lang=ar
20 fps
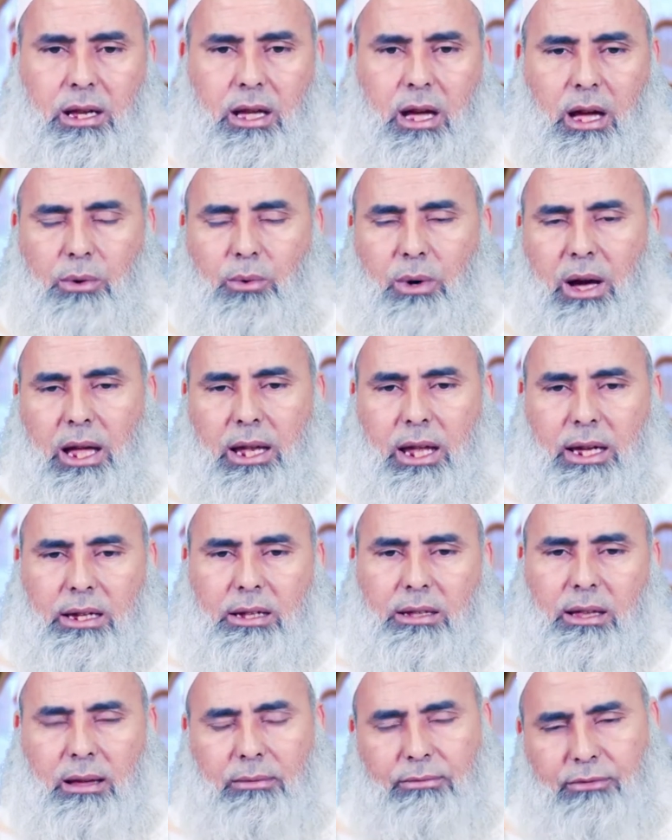كانوا أهل
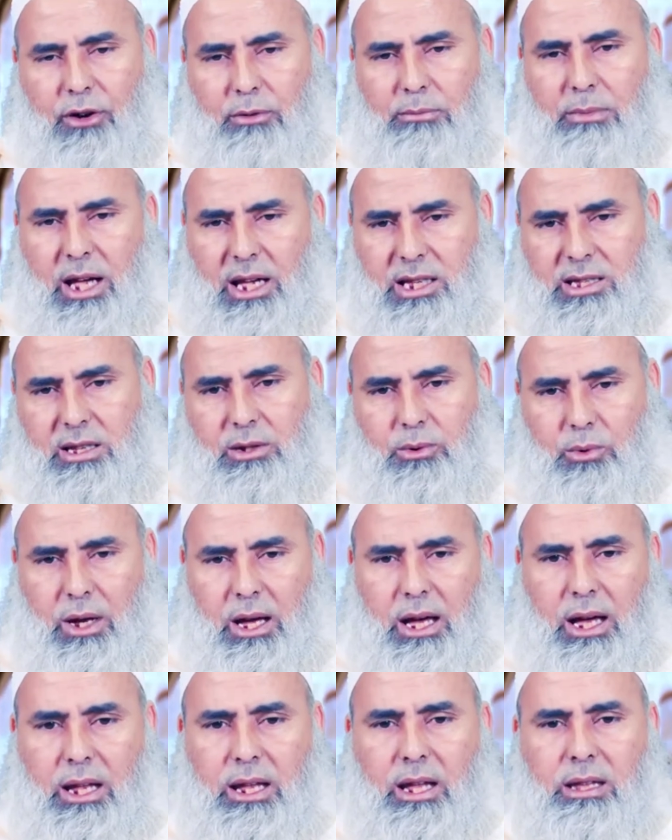كتاب فهم أحسن
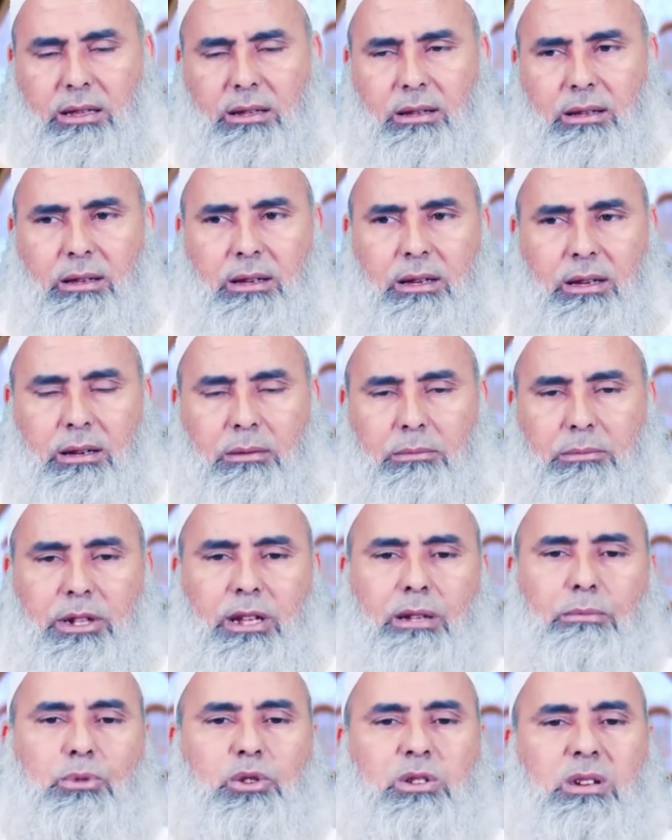حالا من
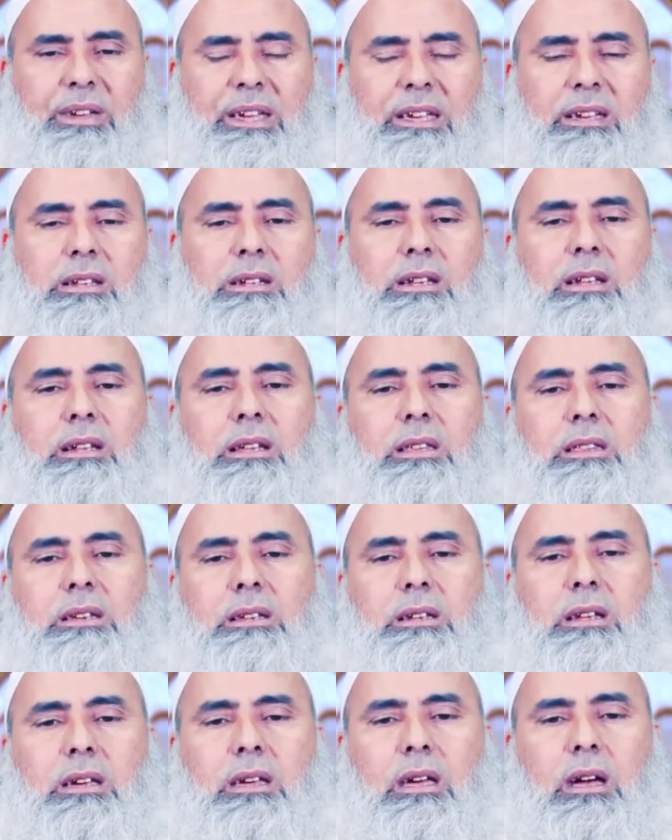المشركين
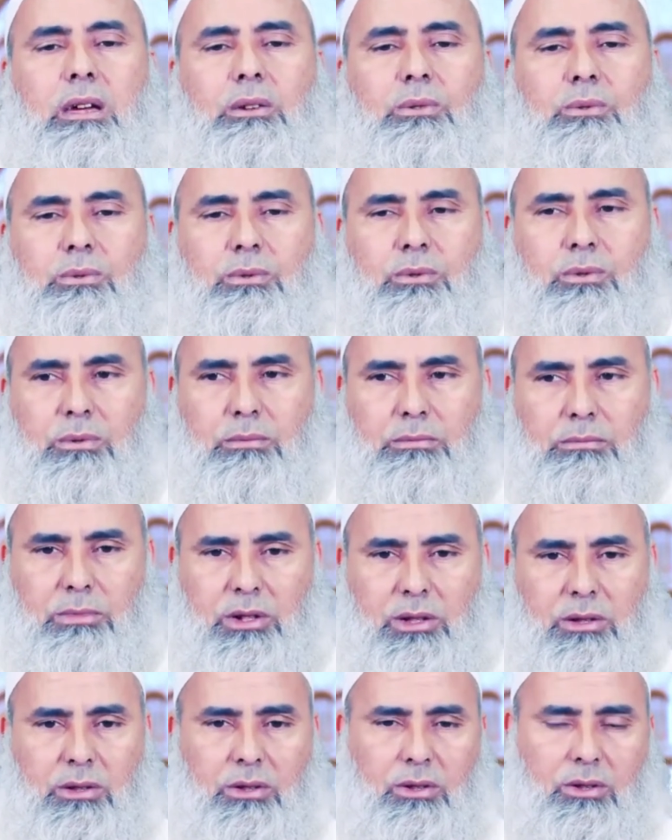الذين كانوا
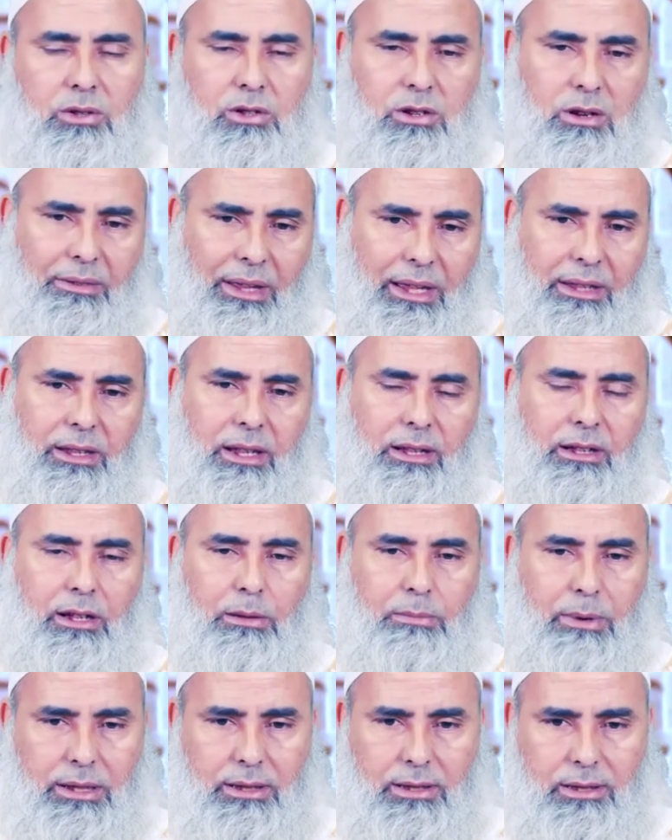من جيرانا
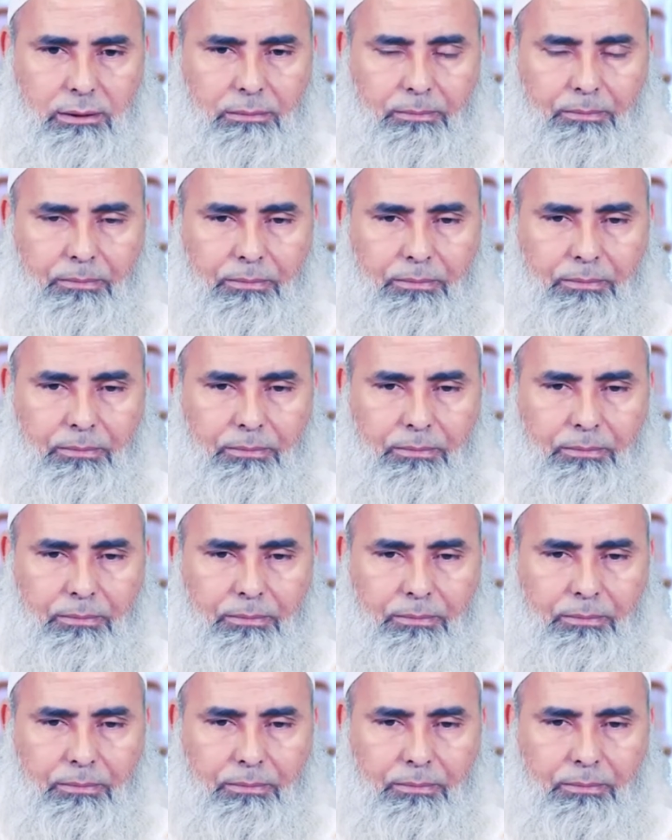للبيت